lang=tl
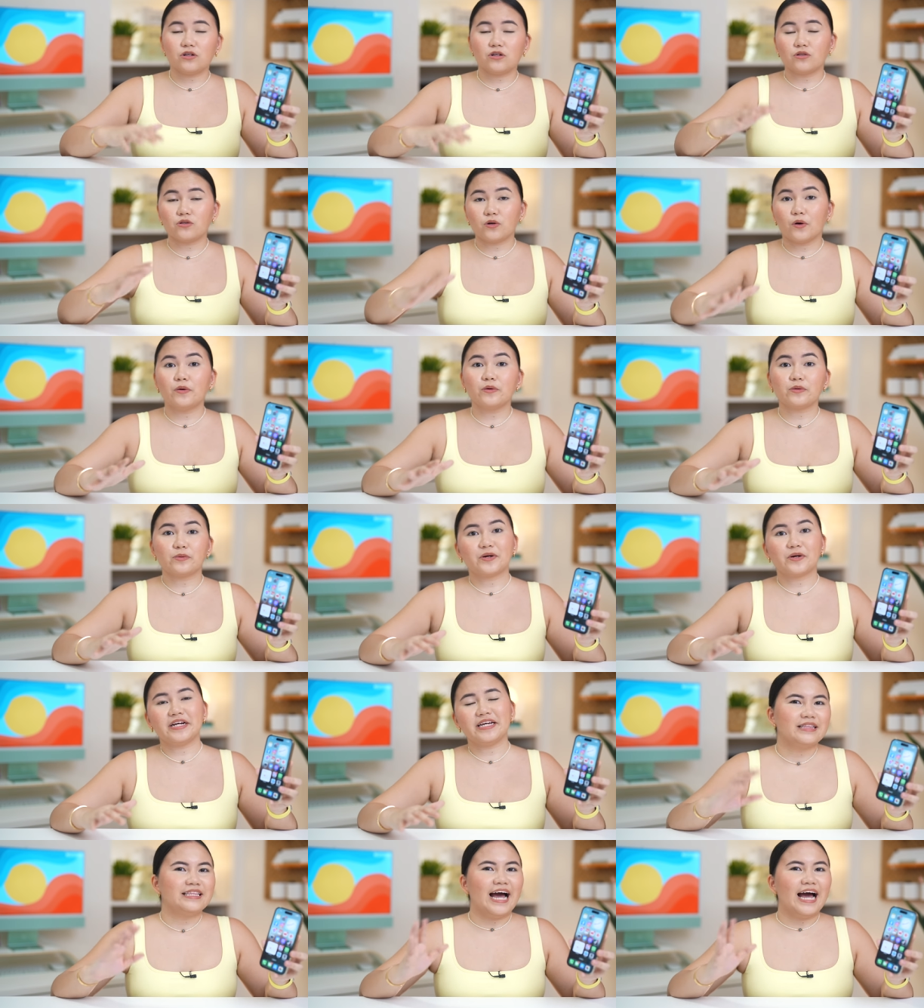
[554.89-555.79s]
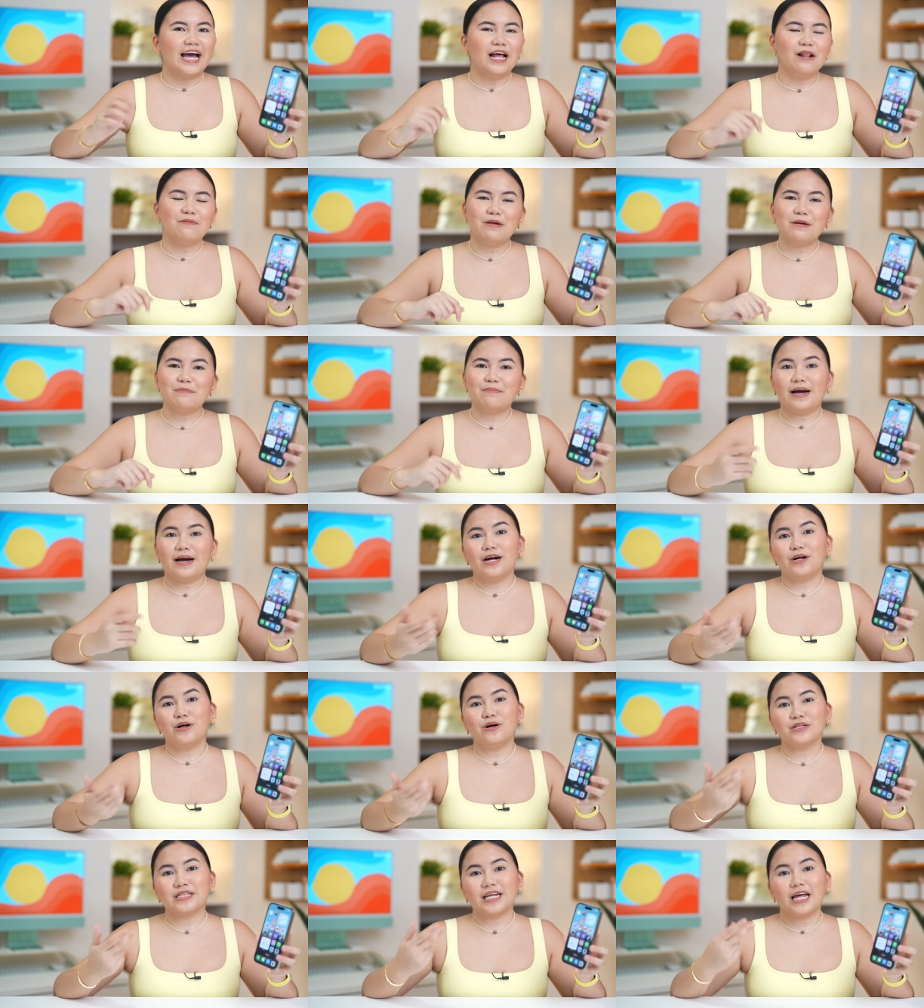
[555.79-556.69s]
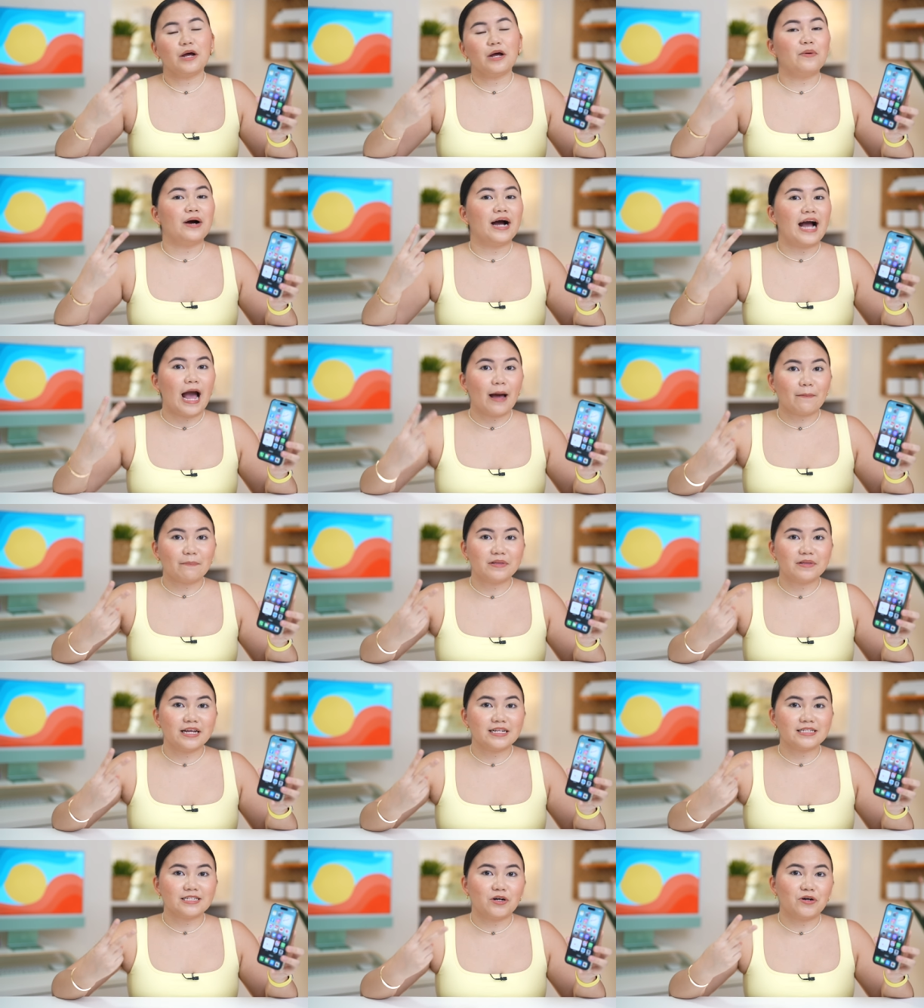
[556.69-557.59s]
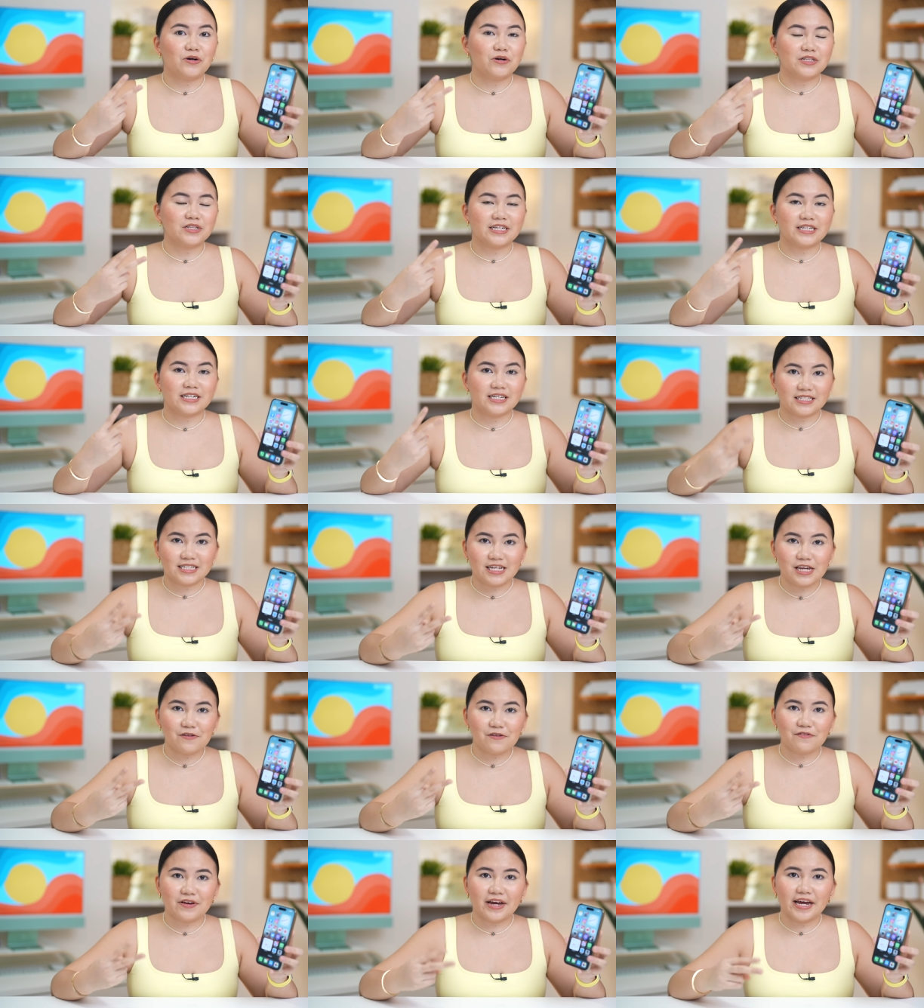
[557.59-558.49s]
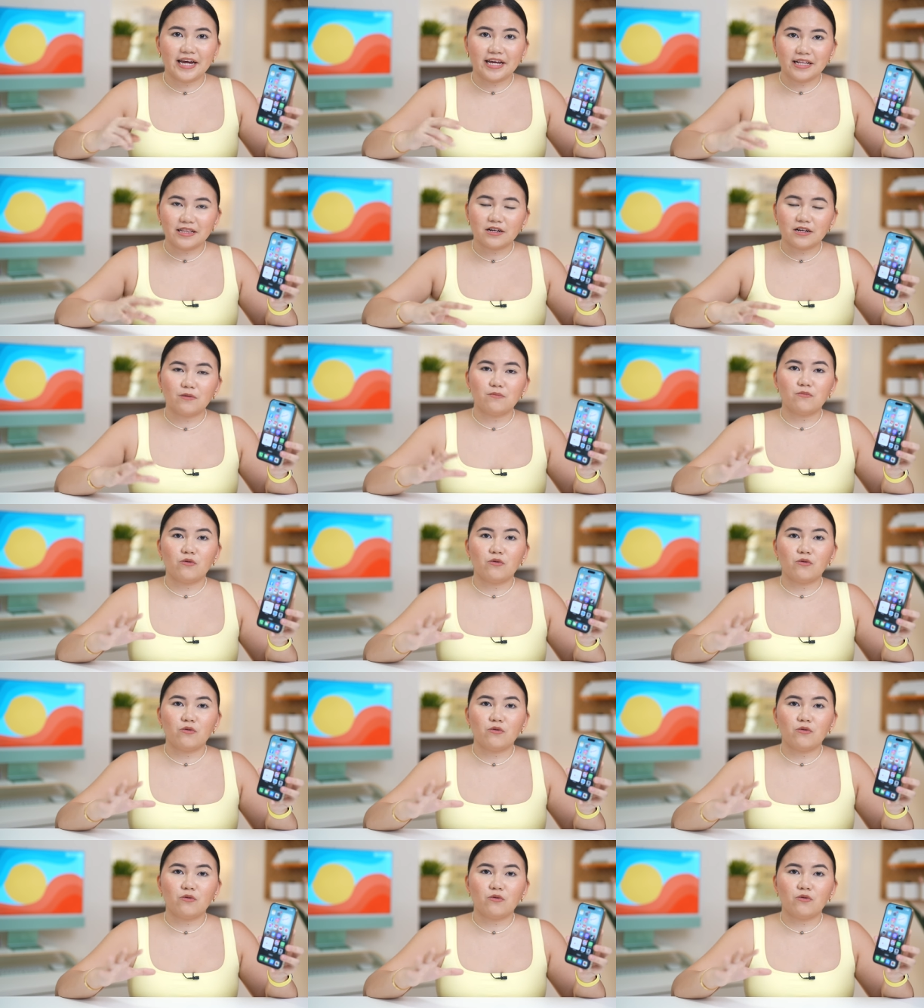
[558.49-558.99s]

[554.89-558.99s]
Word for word: don't worry dahil may bagong dalawang updates akong na-receive and